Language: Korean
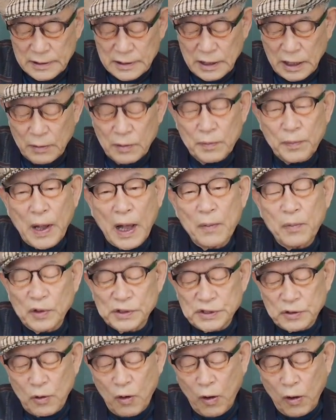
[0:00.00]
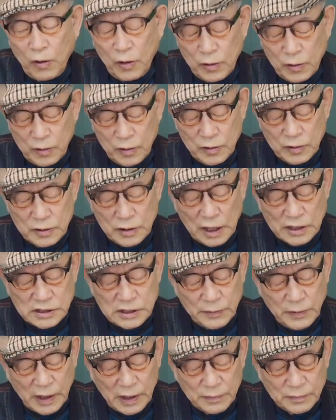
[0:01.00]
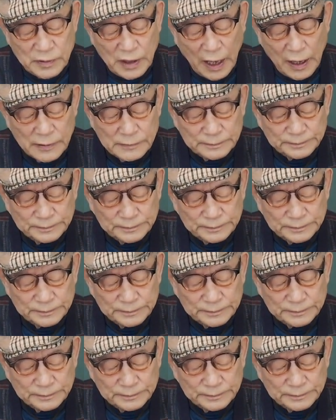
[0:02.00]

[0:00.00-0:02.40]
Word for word: 한번 봐보시고 어, 하시기 바랍니다.